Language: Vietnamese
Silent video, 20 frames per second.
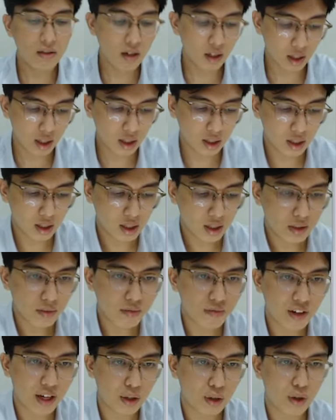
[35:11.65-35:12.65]
ngược ấy
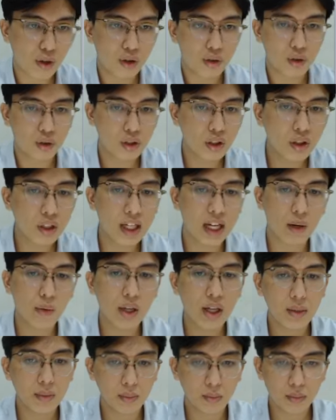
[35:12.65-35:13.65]
và nó nó cứ kéo
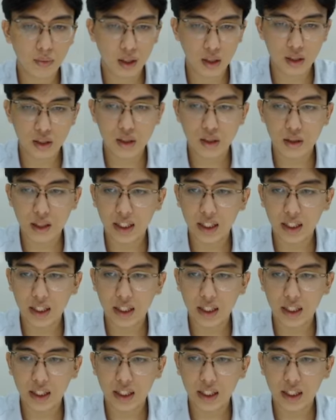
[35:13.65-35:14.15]
lên đấy.